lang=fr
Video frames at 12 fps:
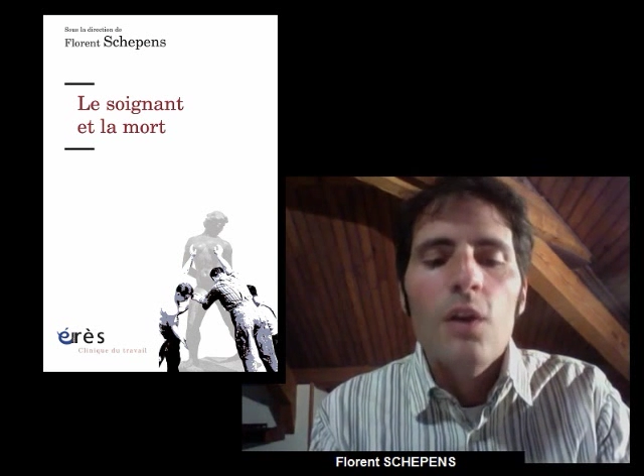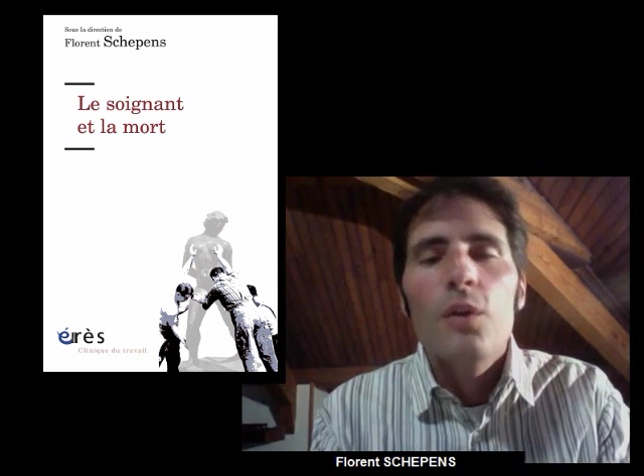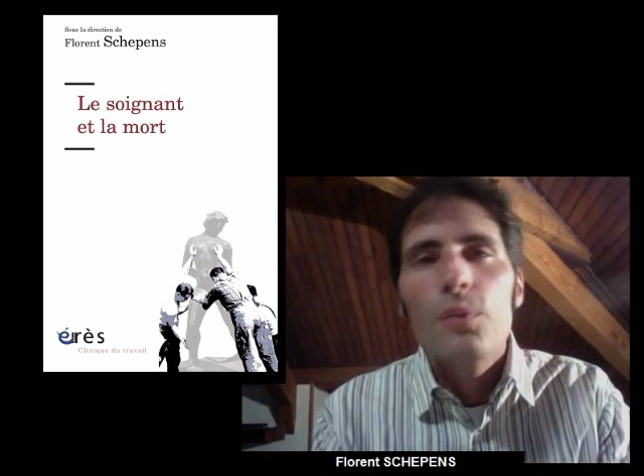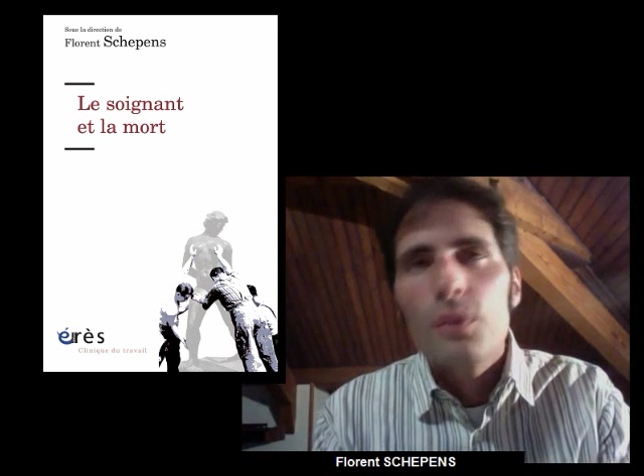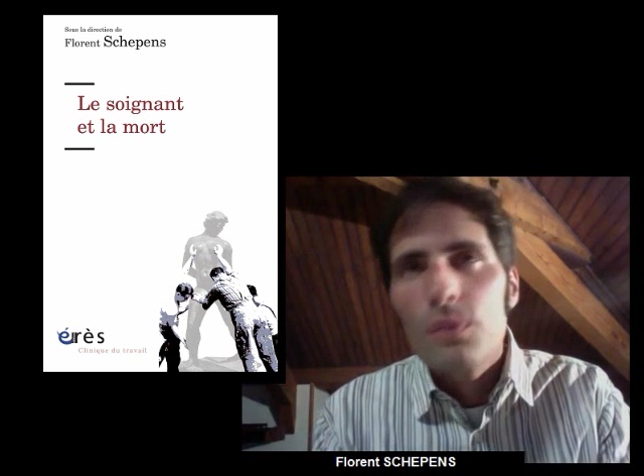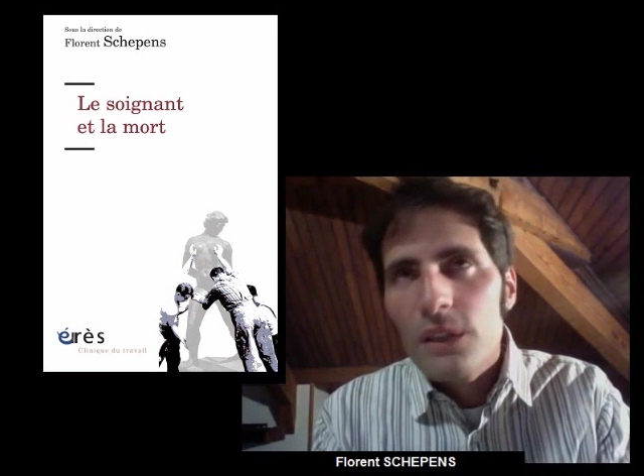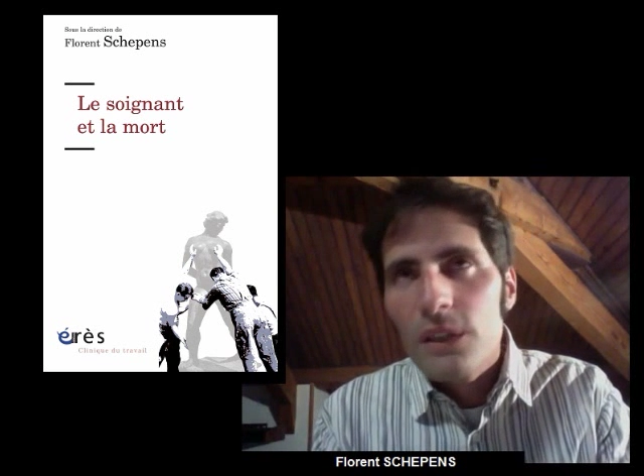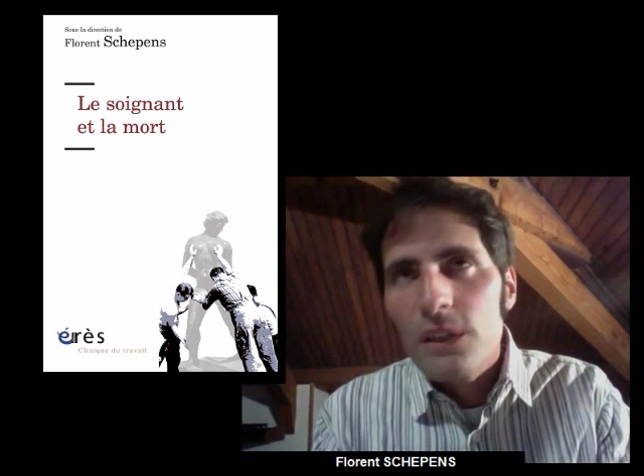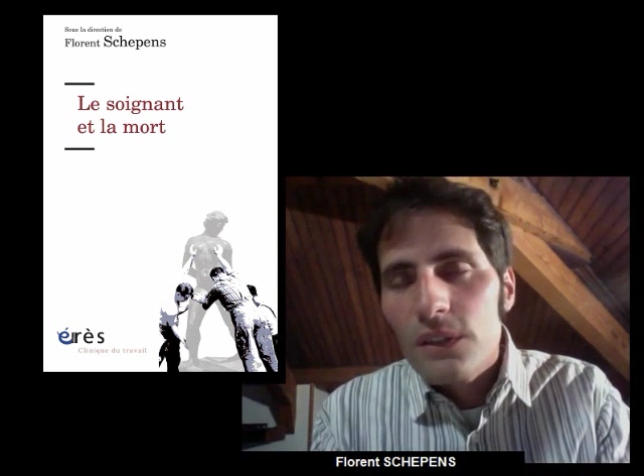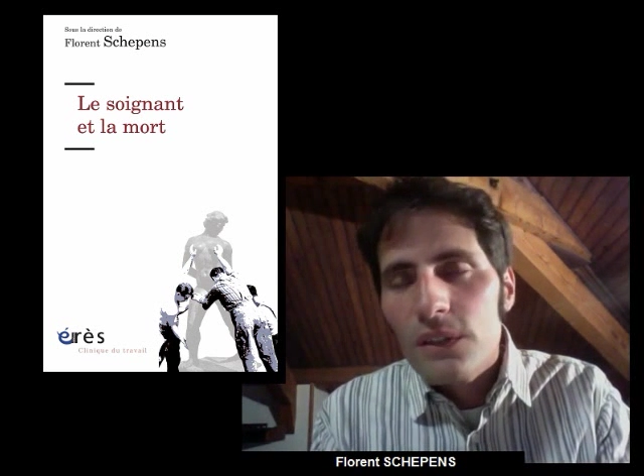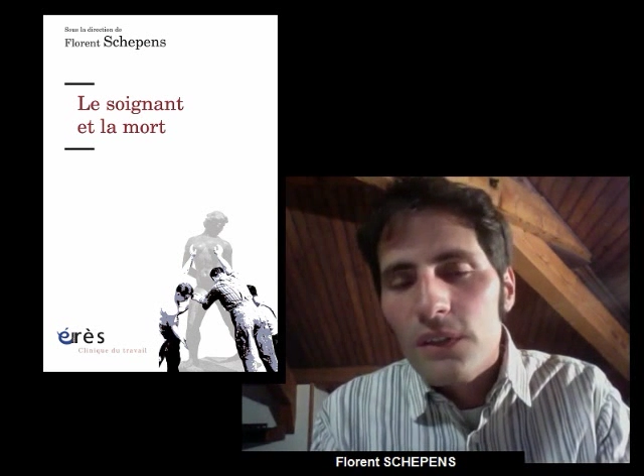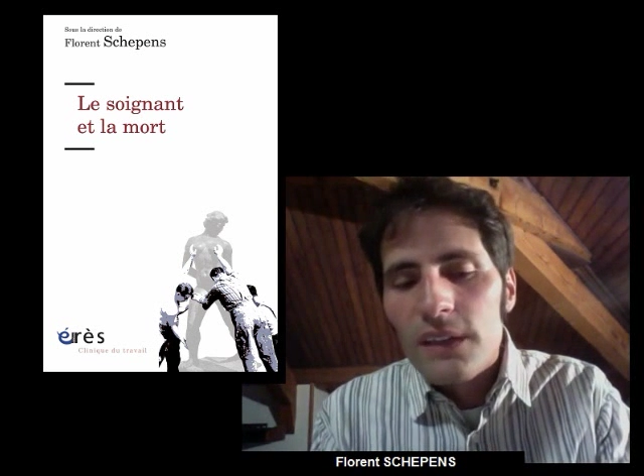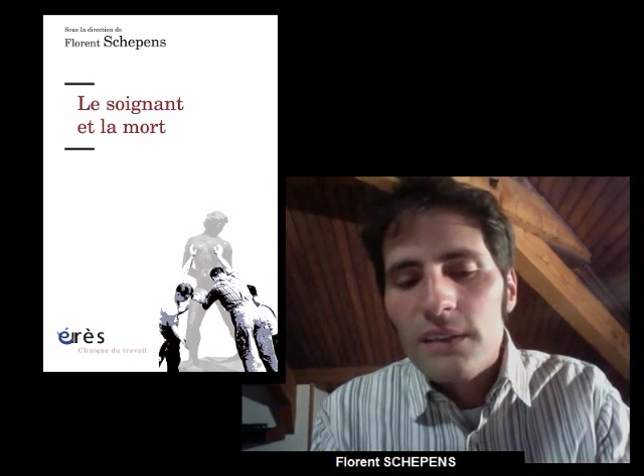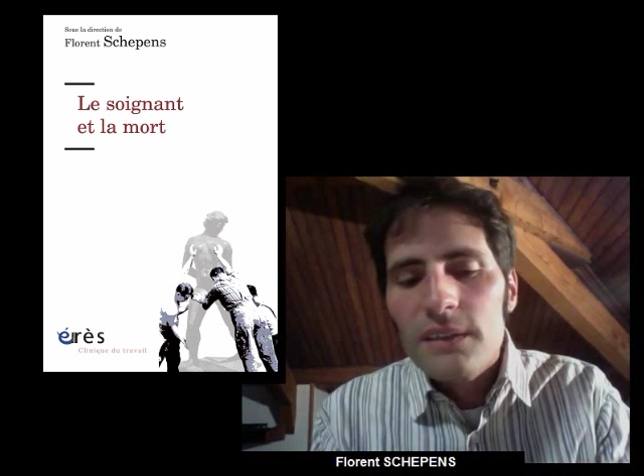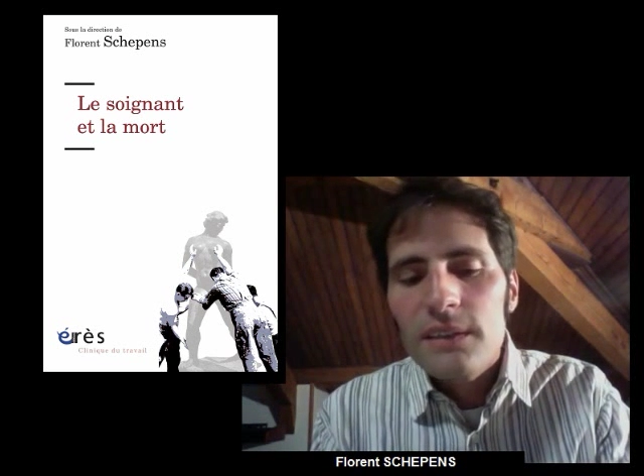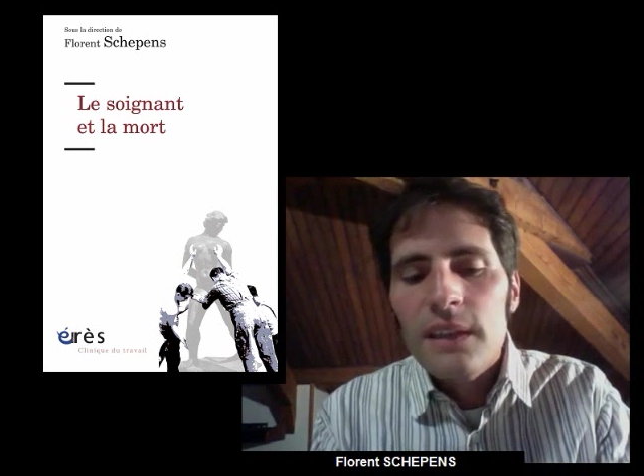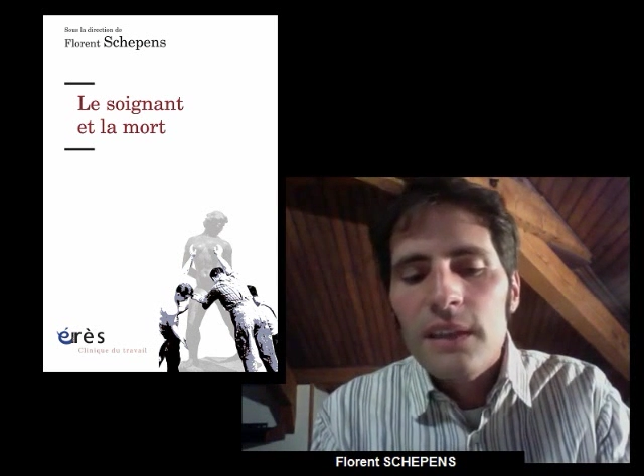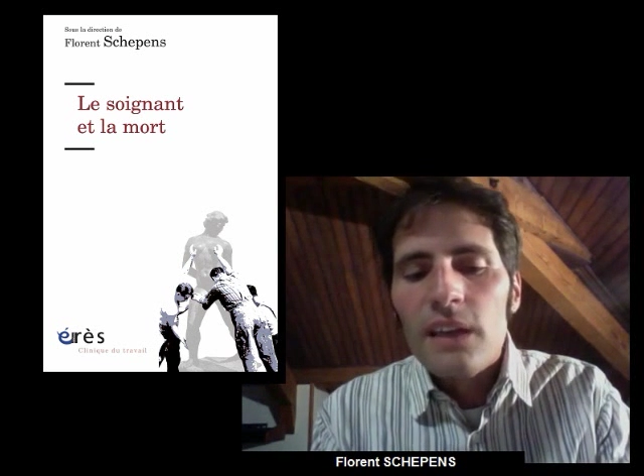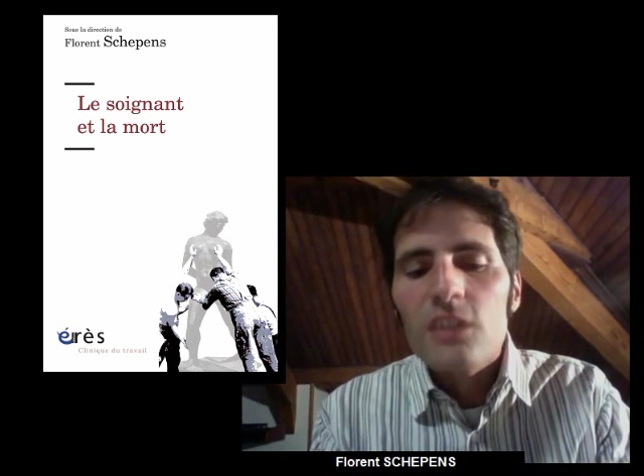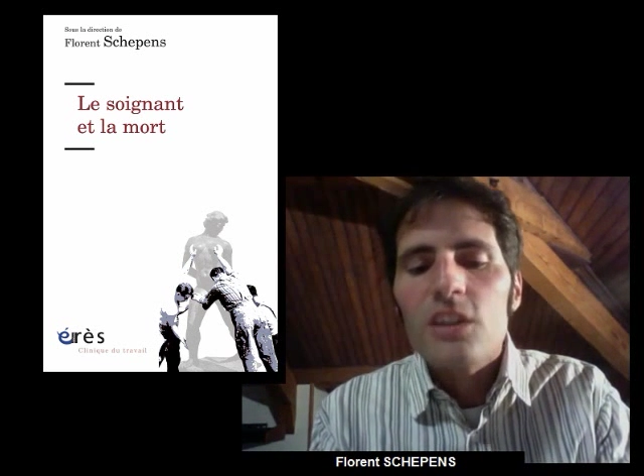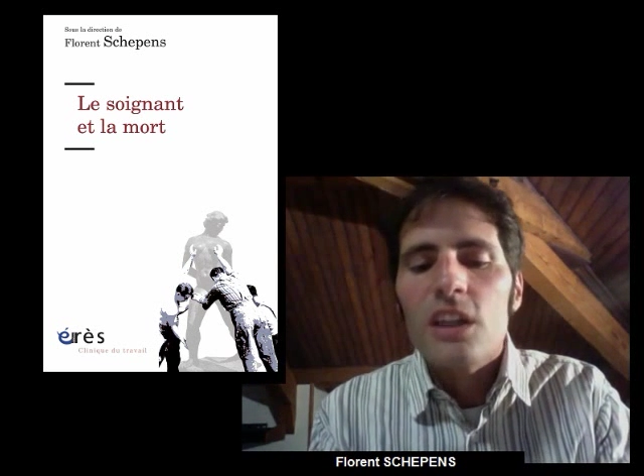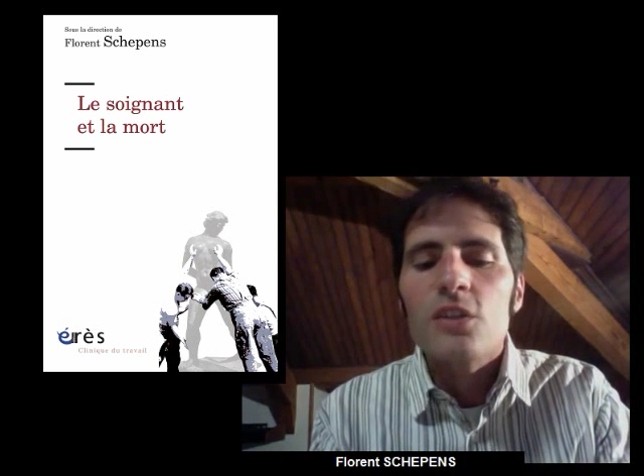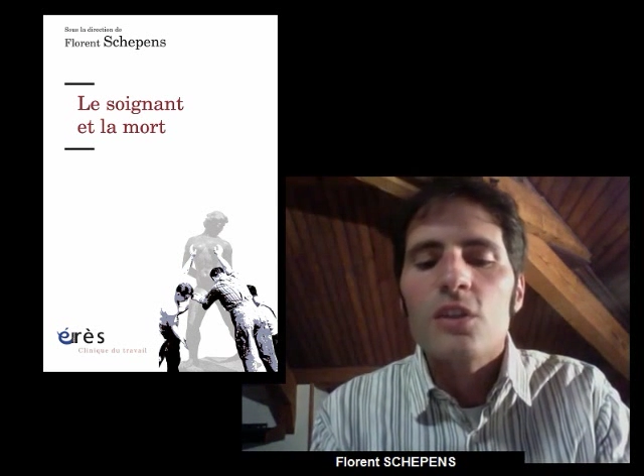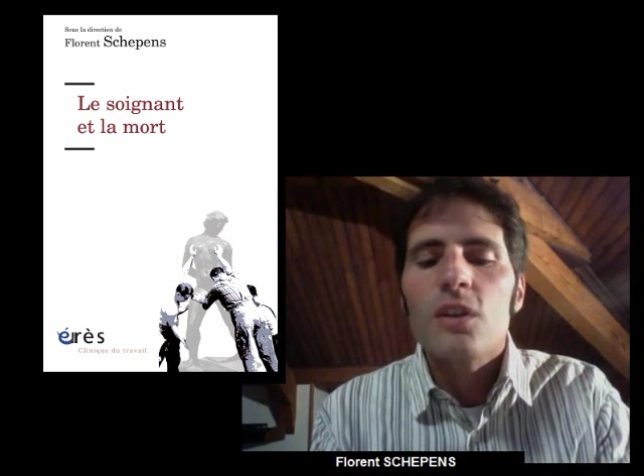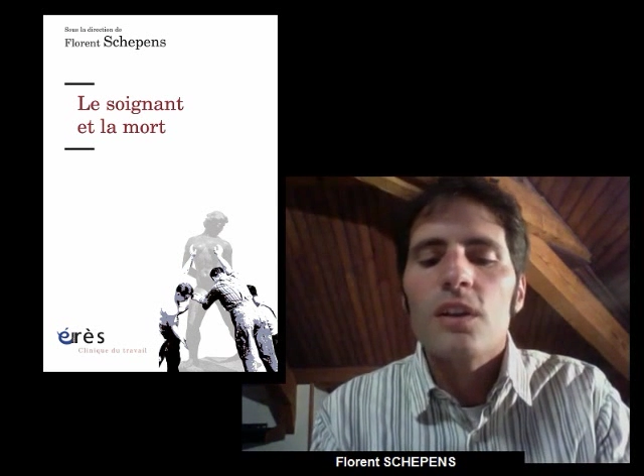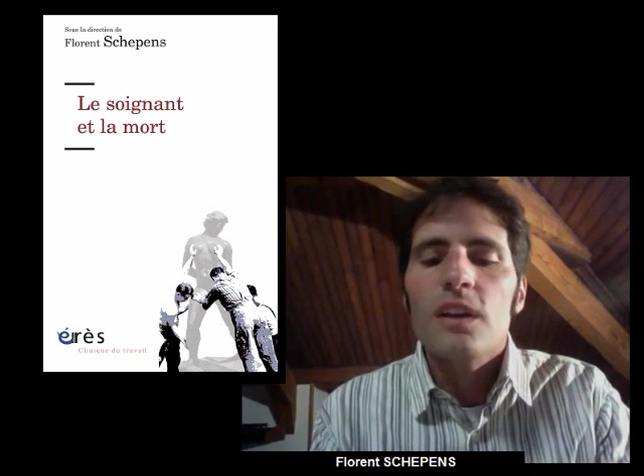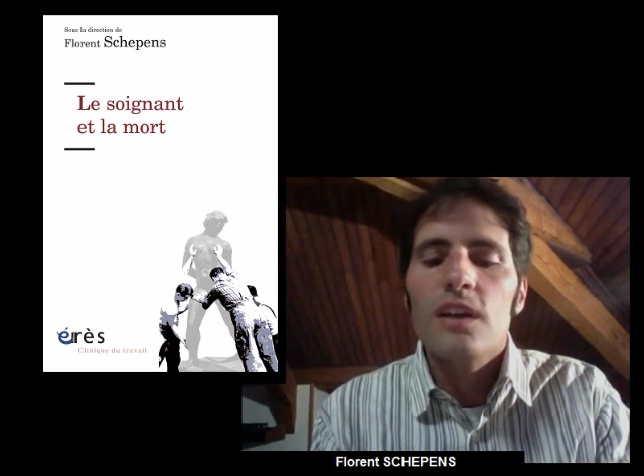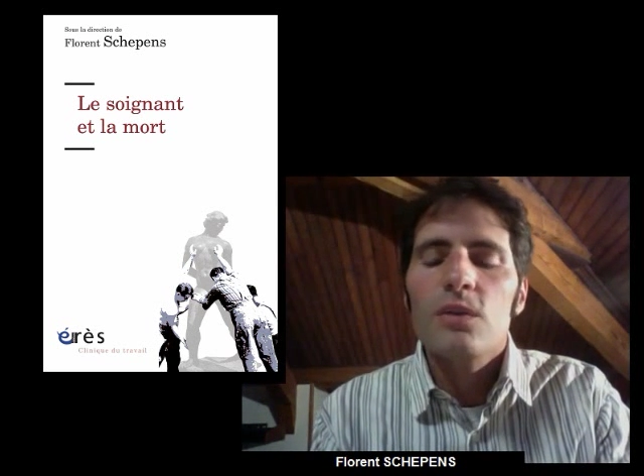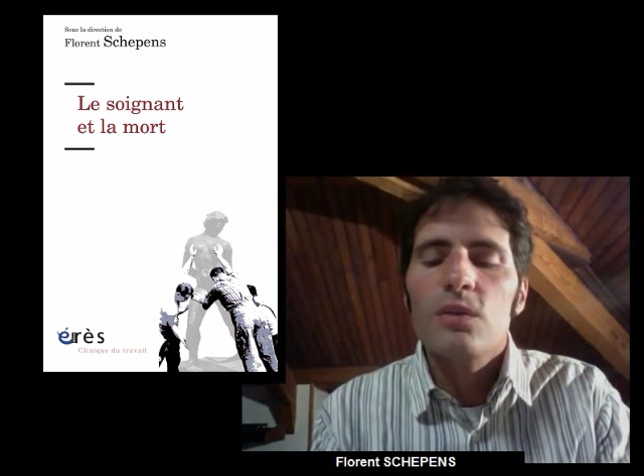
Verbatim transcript: Le public universitaire, chercheurs et